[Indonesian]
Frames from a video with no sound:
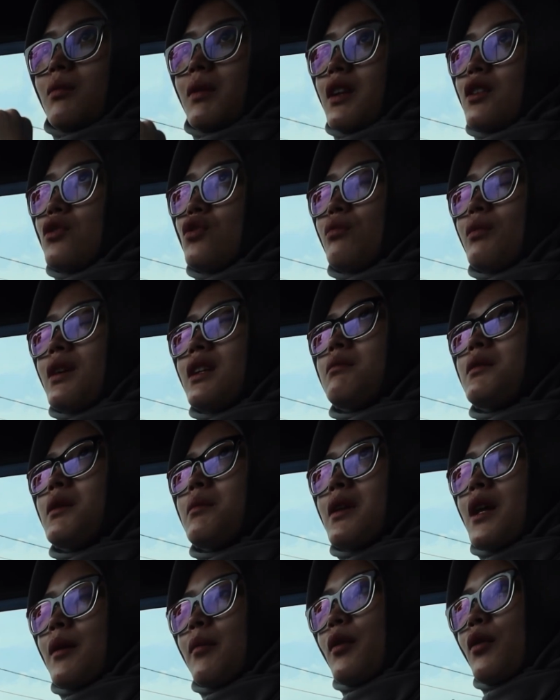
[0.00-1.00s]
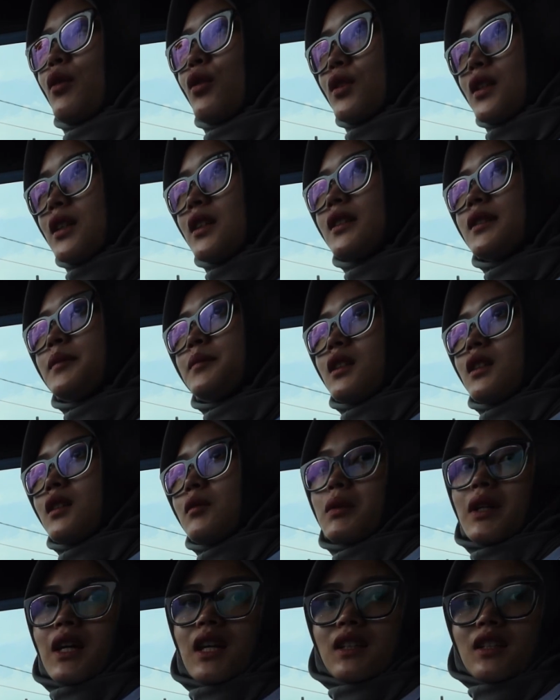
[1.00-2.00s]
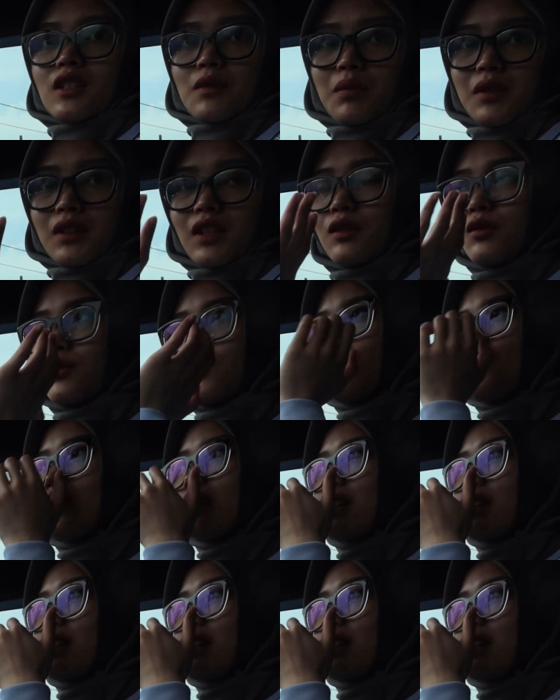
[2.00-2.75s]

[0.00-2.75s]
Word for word: gimana cuman beberapa orang eh, berkata seperti itu